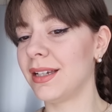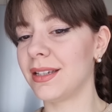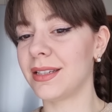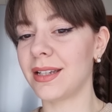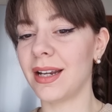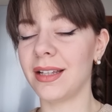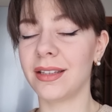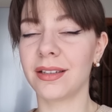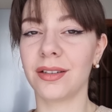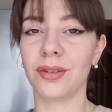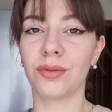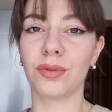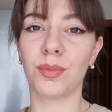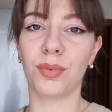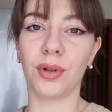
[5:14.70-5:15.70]
зарядка,
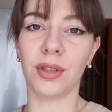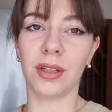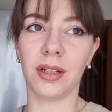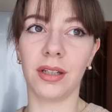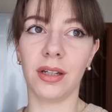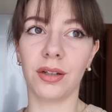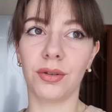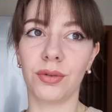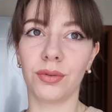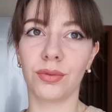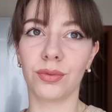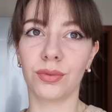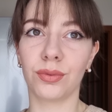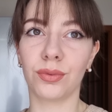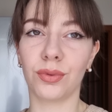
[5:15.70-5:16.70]
ну вы поняли. Я говорю,
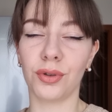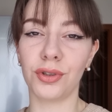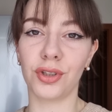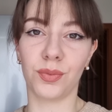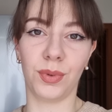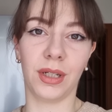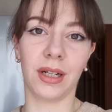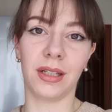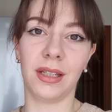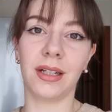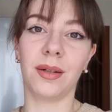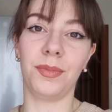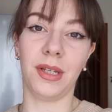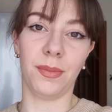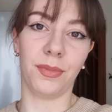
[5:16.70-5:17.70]
ну хочешь, приходи
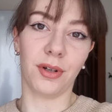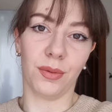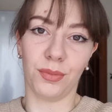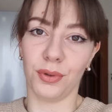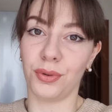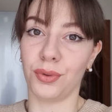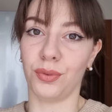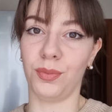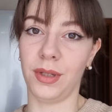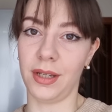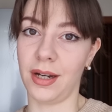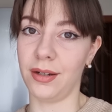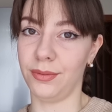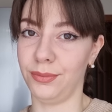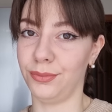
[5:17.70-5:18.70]
ко мне, поработай у
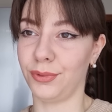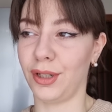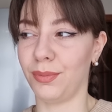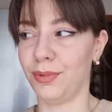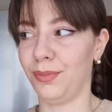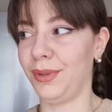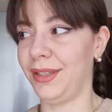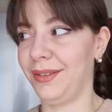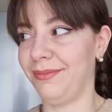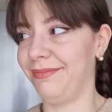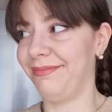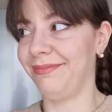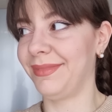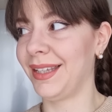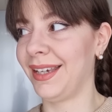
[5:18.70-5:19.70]
меня как бы мне
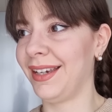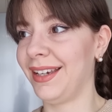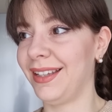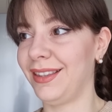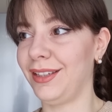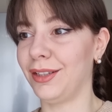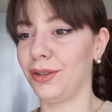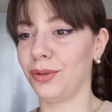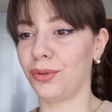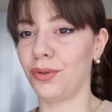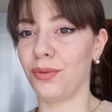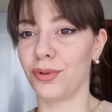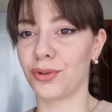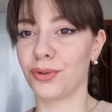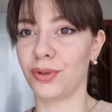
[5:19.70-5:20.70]
нет
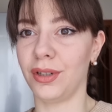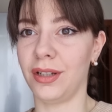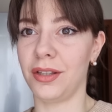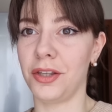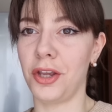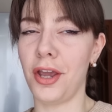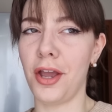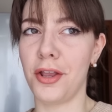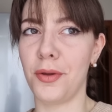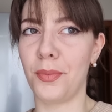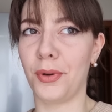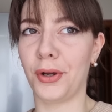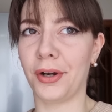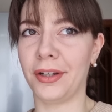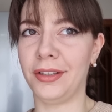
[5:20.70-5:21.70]
такого, что я не, не
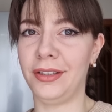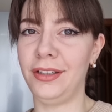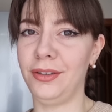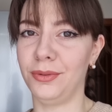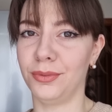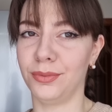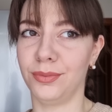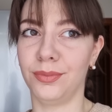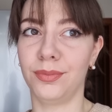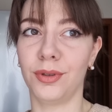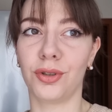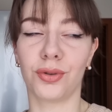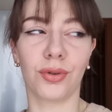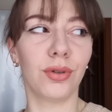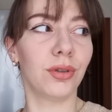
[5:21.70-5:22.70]
приходи, ну,
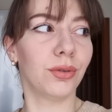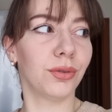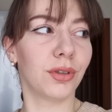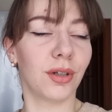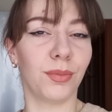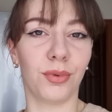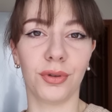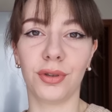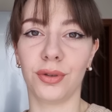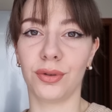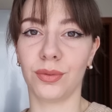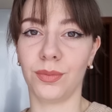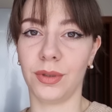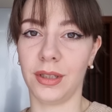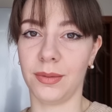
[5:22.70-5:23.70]
пришел, он
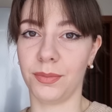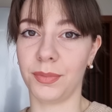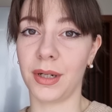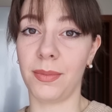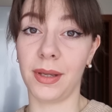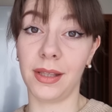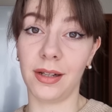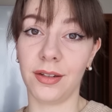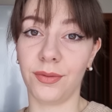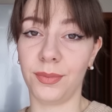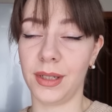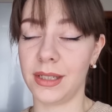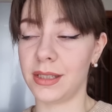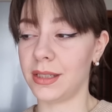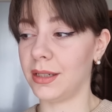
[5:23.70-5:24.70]
работает у меня, мы пообедали
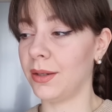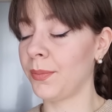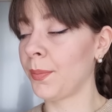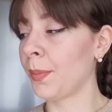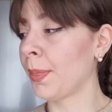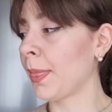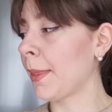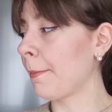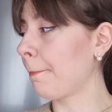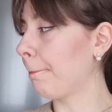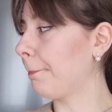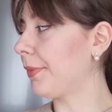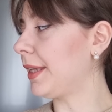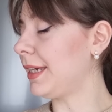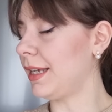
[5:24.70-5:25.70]
вместе,
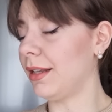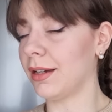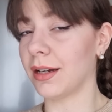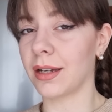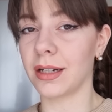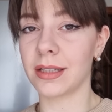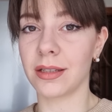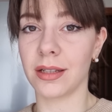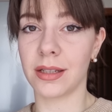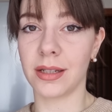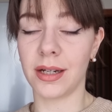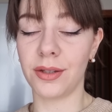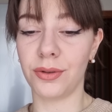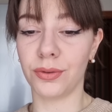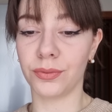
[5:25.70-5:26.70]
доели как раз
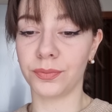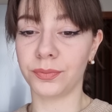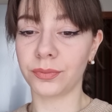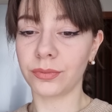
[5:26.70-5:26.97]
лазанью,